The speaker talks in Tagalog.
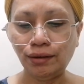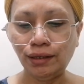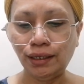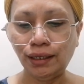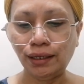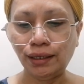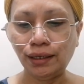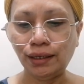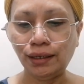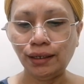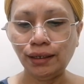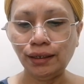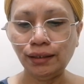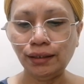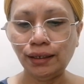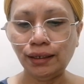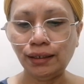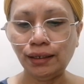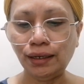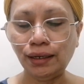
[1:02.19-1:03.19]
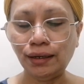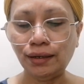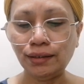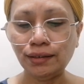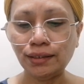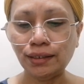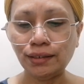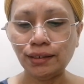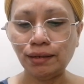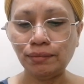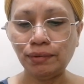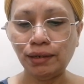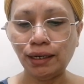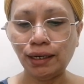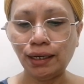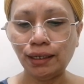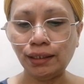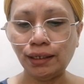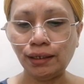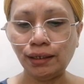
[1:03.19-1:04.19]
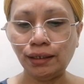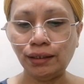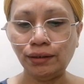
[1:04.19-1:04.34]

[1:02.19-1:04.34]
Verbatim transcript: Balingan Nanay Elsa Samarin Katang